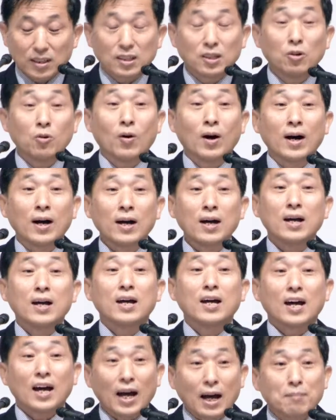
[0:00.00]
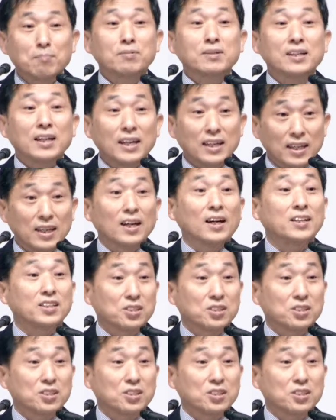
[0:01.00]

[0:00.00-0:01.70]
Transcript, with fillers: 그와 함께 있게